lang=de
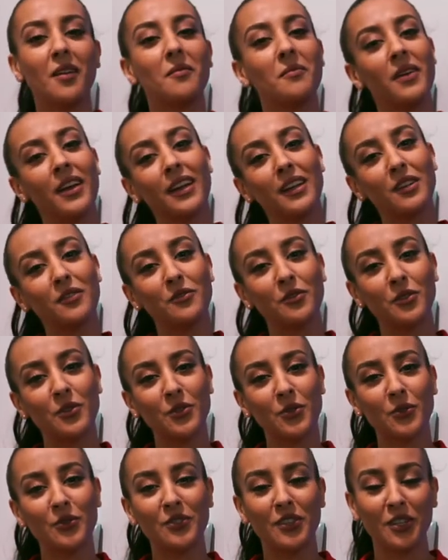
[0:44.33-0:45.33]
Mehr Infos
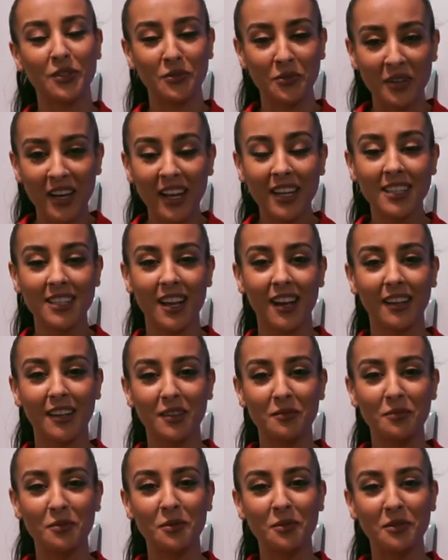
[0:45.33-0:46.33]
zu unseren
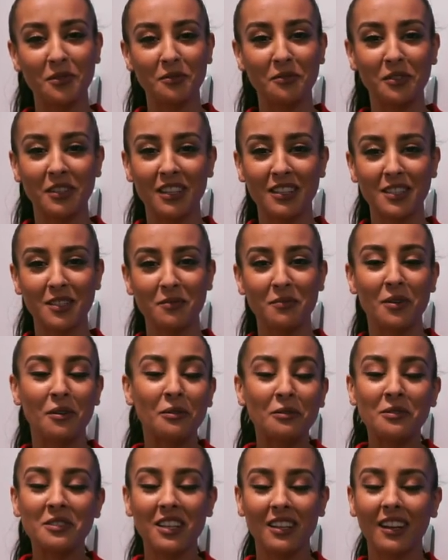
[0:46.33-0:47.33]
Relax-Angeboten findet ihr bei
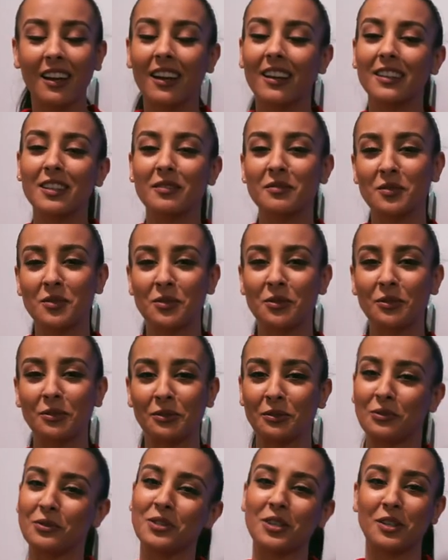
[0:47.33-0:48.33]
uns an der Rezeption in
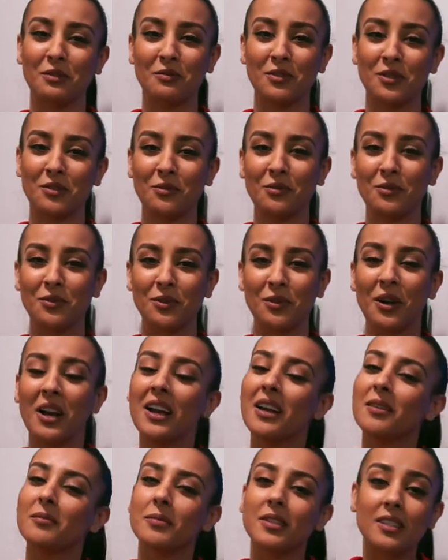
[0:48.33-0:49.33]
unserem Studio.
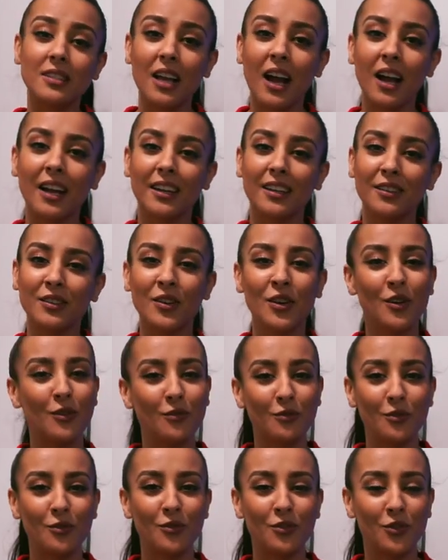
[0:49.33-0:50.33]
Bis dahin
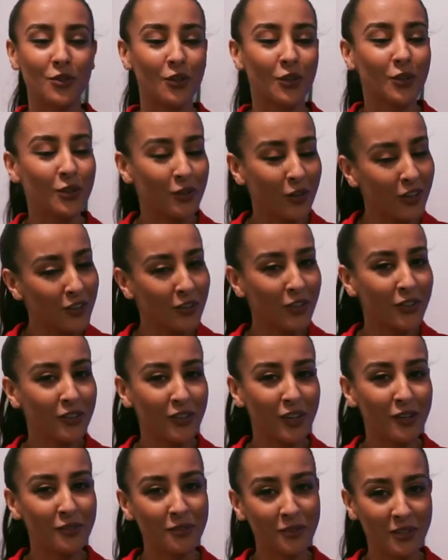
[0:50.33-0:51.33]
wünsche ich euch toi toi
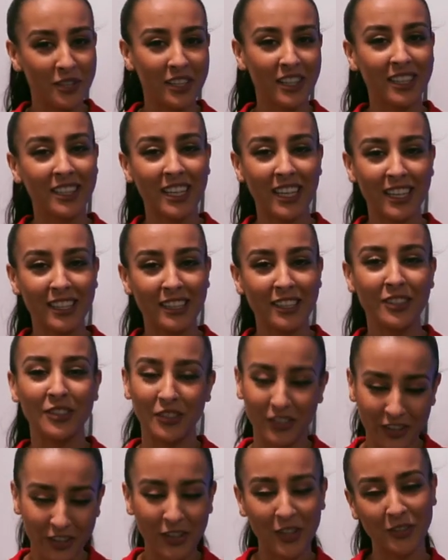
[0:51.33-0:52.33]
toi für euer Training
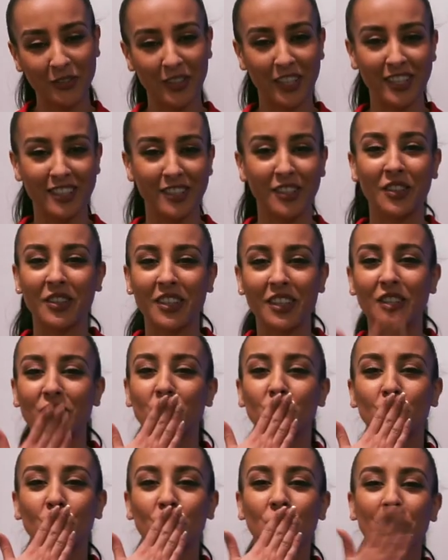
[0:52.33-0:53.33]
und ich hoffe, ich sehe euch hier.
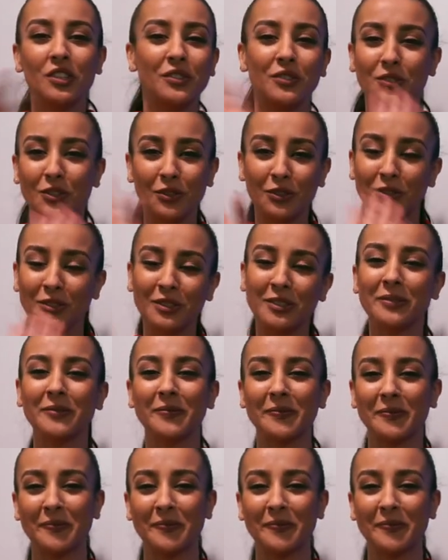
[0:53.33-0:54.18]
Tschüss!